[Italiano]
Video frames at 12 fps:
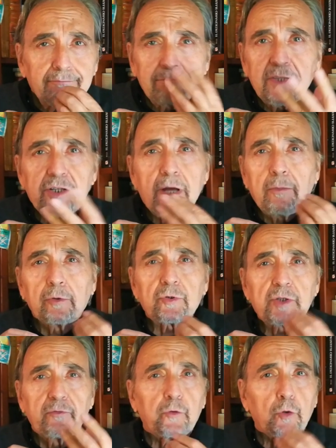diciamo
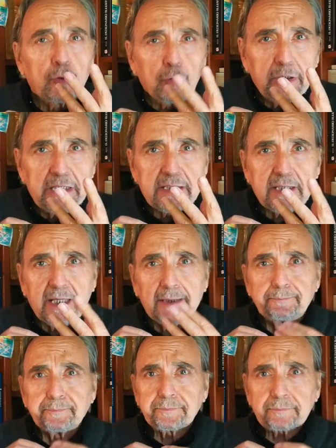così, folcloristica,
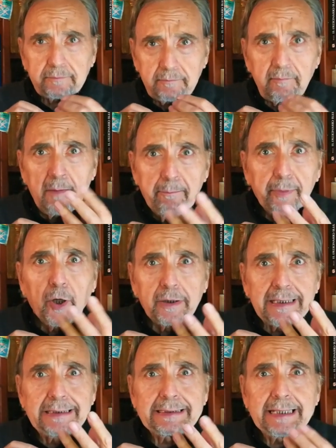però in
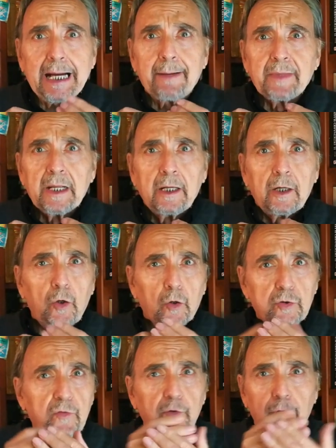realtà l'ho
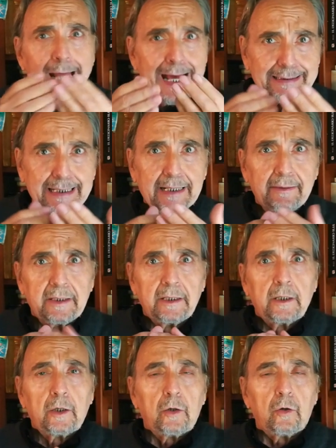sfiorata,
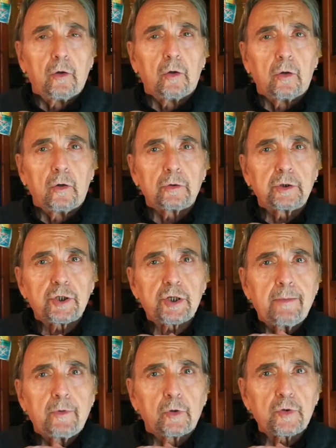l'ho,
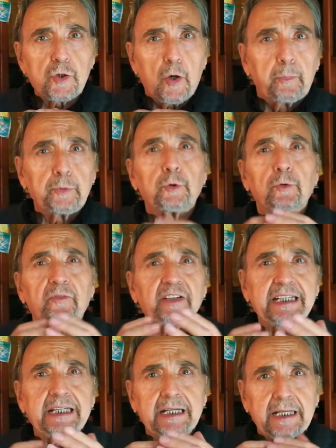diciamo così, ho potuto
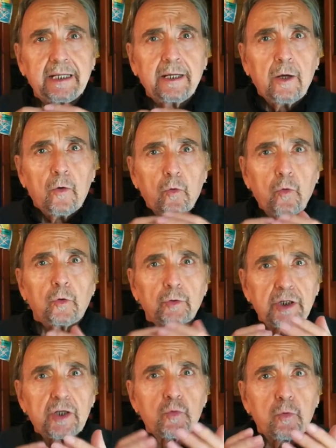vedere uno
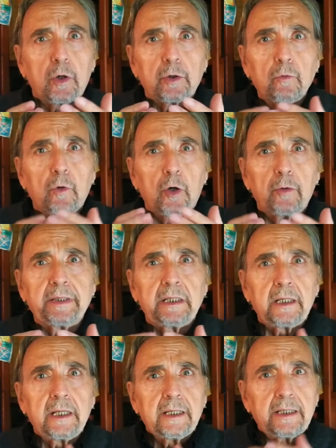dei suoi
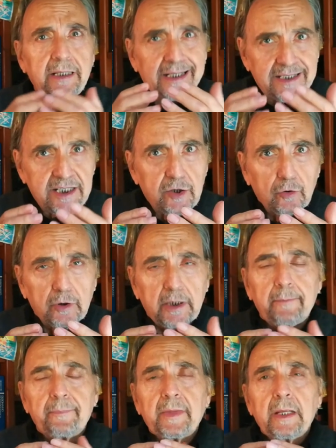uomini in azione